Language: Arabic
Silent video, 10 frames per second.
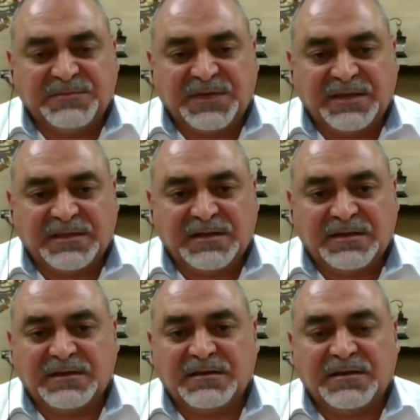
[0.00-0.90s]
هذا
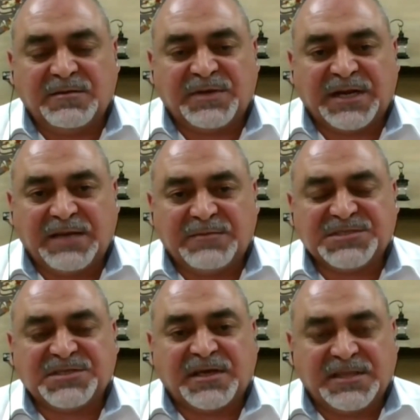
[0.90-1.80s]

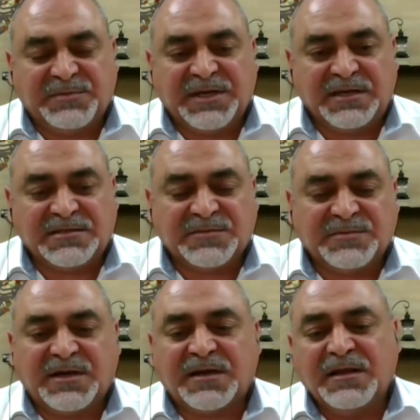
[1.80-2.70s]
البرنامج اخذنا بعين
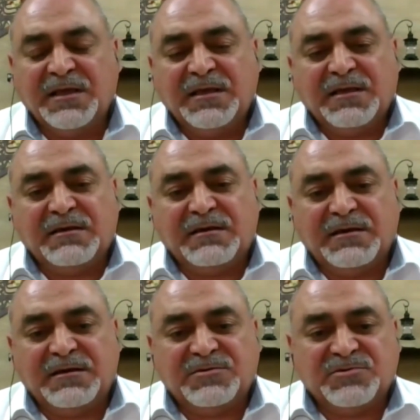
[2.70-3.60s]
الاعتبار
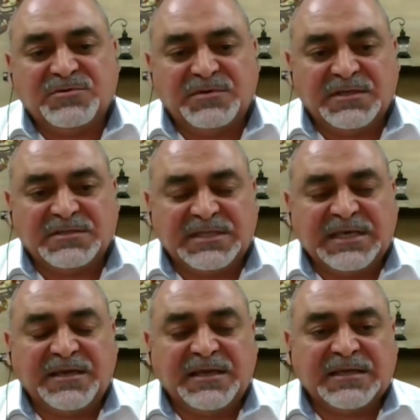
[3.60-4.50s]
آه، انه
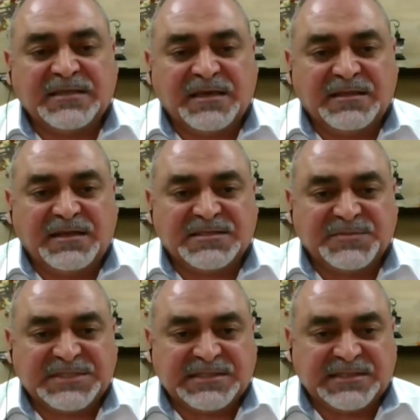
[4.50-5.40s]
تداعيات هذه
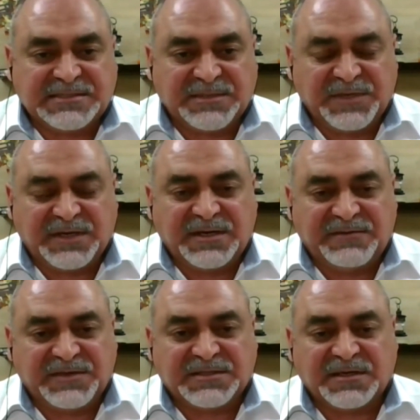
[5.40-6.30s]
الازمه ستستمر
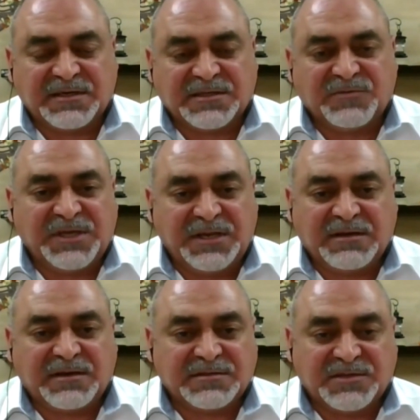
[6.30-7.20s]
لفتره
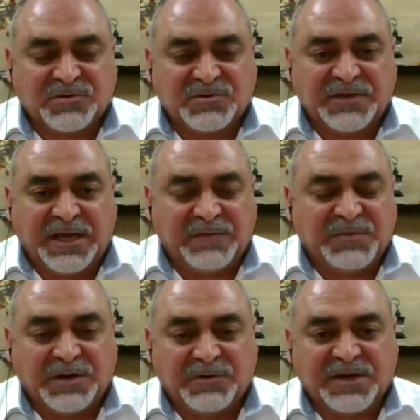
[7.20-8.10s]
طويله قد تكون عام
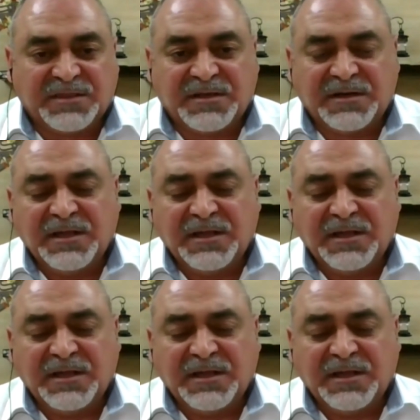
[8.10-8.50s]
او اكثر